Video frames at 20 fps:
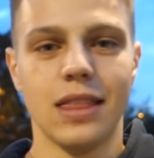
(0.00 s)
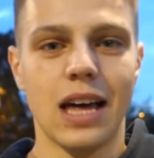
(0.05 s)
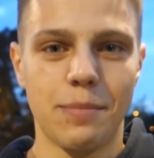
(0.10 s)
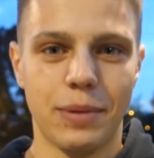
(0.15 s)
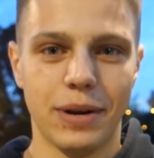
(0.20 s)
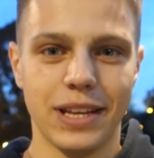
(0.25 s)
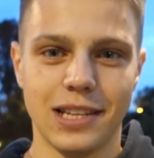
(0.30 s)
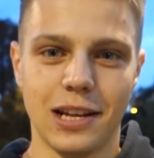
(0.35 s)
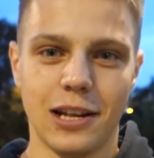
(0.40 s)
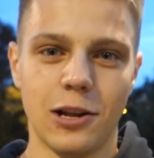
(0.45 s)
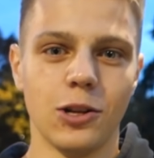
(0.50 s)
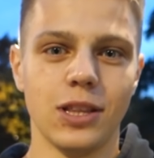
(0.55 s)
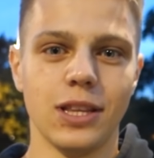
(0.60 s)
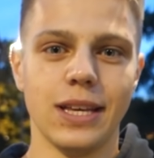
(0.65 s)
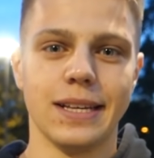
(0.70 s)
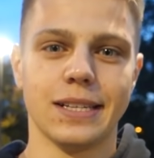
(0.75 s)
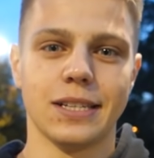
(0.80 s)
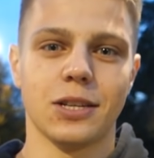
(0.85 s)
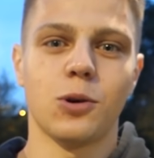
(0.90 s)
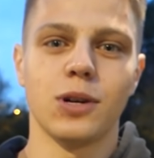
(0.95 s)
на
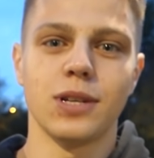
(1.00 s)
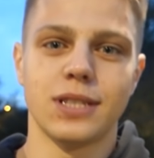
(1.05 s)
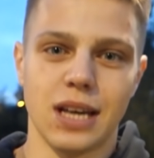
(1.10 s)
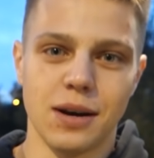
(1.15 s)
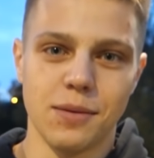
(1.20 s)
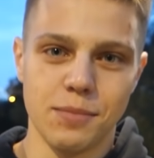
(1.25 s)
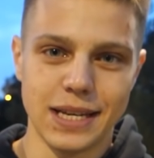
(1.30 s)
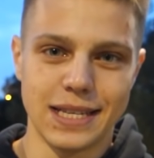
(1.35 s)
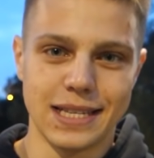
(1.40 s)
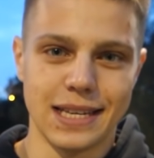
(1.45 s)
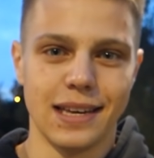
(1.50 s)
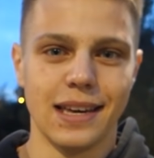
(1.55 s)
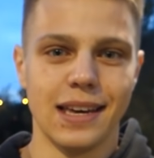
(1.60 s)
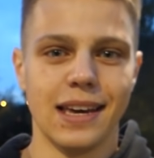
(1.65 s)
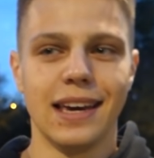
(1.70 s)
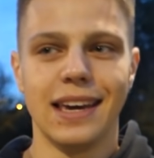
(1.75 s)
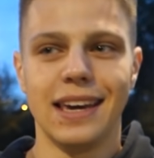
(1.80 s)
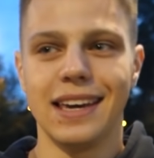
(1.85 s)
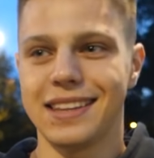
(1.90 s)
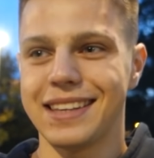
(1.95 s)
определенный исход событий.
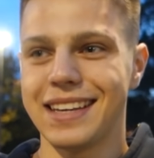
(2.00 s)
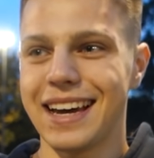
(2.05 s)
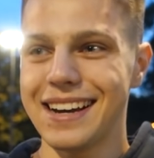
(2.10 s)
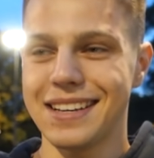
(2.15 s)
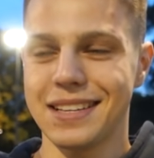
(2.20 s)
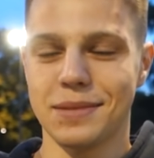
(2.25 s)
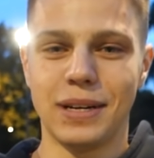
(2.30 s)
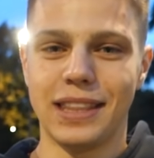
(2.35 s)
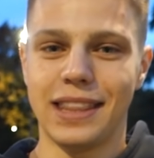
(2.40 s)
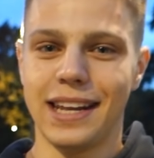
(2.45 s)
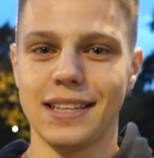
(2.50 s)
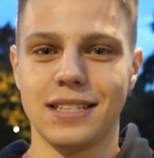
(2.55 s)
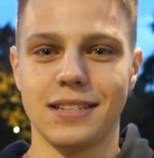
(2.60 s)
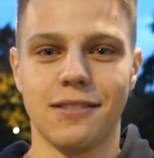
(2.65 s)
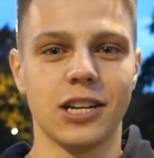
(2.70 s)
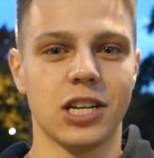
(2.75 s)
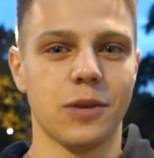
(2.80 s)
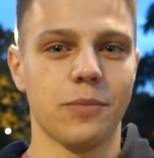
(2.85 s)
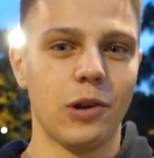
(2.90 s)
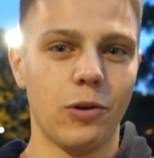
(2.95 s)
Итак, смотреть
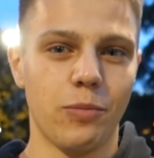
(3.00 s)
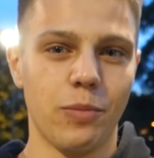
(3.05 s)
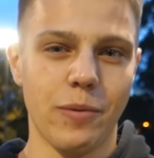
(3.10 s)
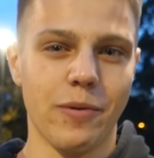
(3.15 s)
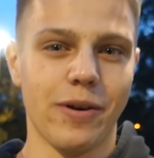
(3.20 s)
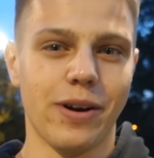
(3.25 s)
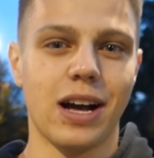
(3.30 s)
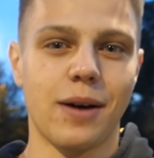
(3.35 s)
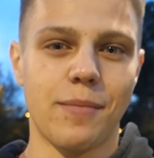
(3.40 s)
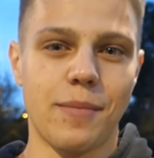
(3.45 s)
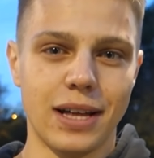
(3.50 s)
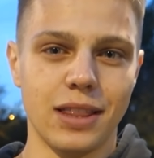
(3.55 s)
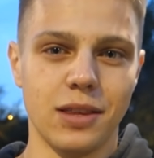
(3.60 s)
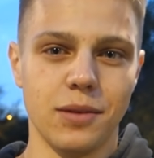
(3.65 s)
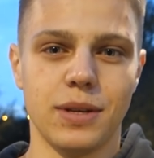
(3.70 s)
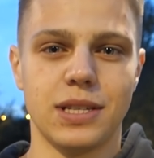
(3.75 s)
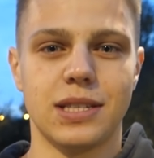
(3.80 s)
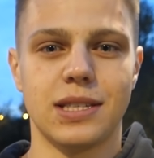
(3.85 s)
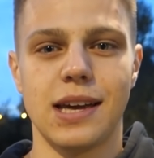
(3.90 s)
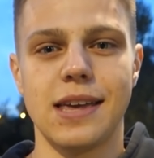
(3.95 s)
за вашими любимыми
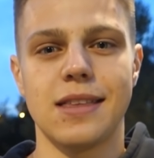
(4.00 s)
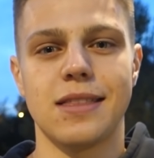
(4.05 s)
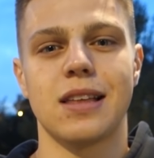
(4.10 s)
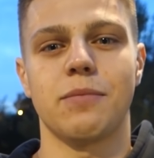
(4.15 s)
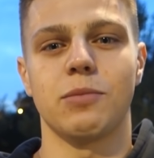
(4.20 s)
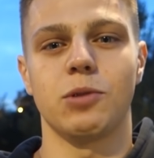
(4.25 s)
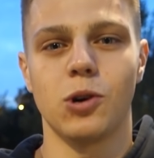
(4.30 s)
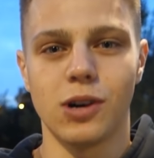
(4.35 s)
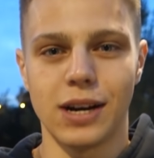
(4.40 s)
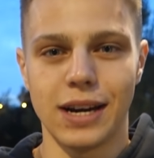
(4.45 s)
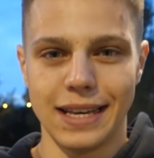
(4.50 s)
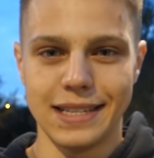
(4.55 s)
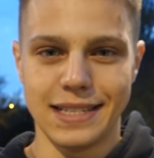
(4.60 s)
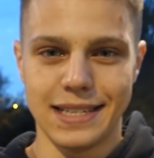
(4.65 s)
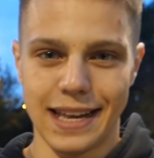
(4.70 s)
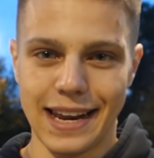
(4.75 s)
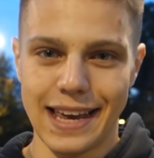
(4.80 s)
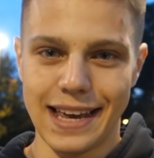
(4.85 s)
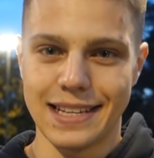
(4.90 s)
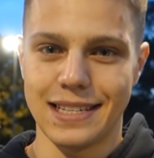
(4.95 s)
командами станет намного
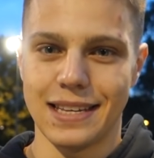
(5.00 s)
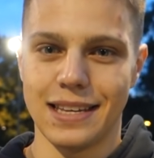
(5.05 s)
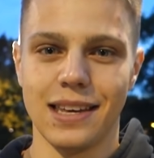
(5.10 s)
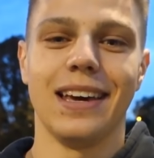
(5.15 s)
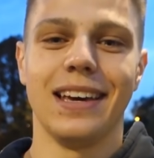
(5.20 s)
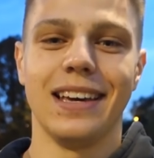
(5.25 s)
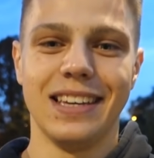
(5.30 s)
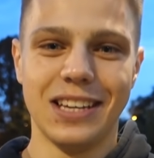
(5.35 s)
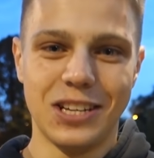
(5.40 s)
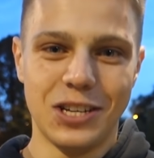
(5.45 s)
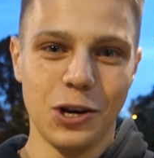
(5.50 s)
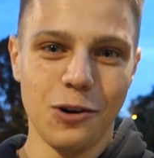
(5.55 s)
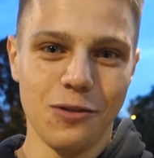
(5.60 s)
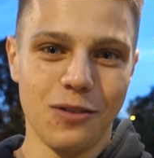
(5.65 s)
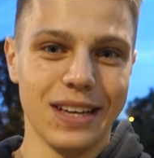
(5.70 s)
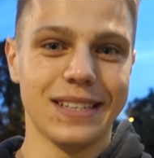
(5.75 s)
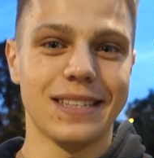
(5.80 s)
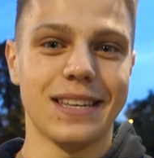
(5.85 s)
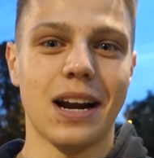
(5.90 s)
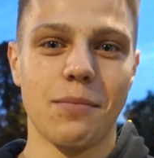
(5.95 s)
интересней. Еще
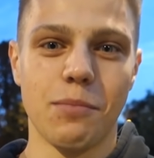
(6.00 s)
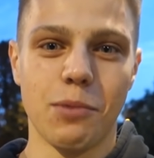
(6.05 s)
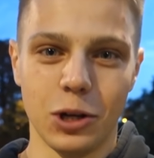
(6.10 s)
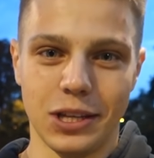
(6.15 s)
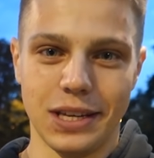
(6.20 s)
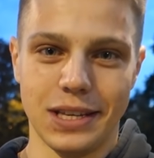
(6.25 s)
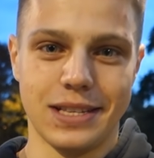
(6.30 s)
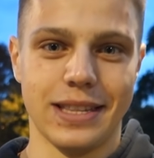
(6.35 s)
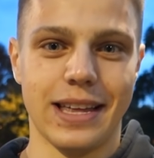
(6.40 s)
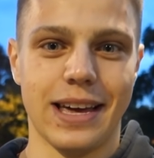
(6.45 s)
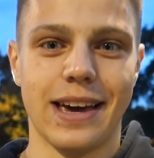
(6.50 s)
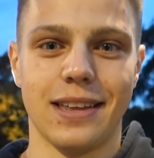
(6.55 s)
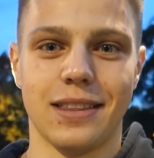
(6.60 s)
вы и заработаете на